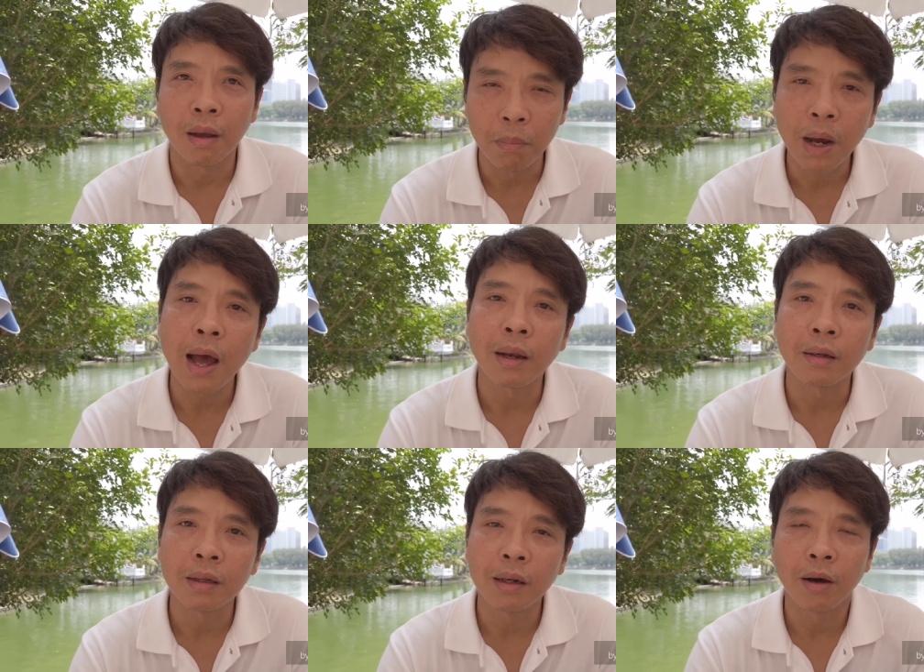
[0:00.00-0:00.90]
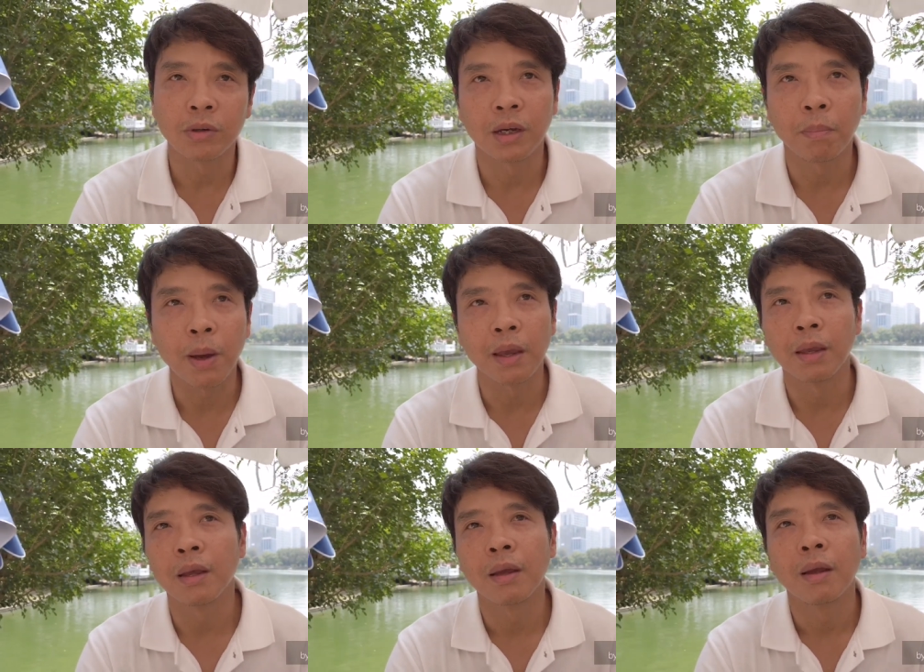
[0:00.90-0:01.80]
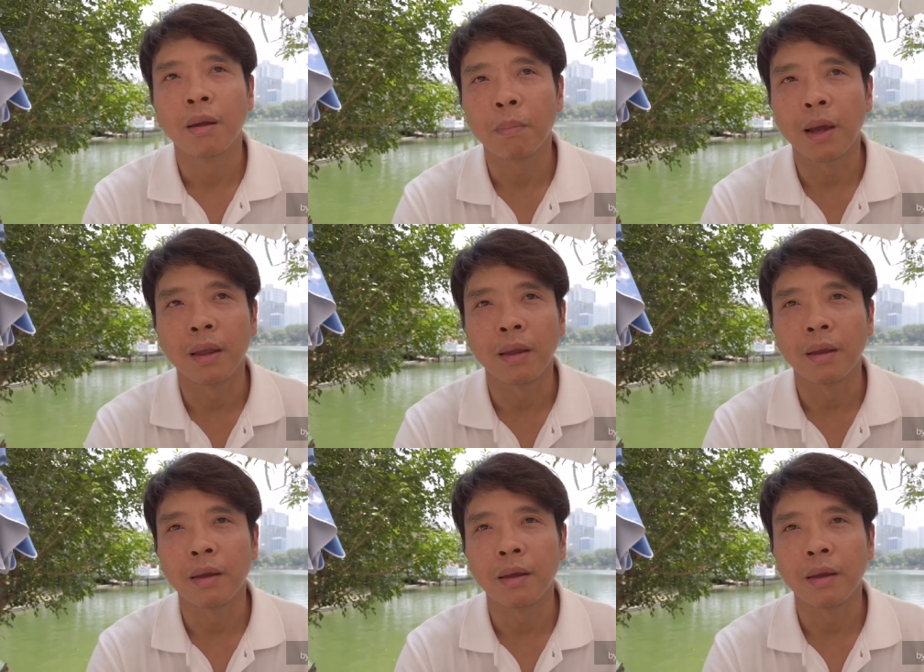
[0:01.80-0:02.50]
สำคัญที่เราจะไปไป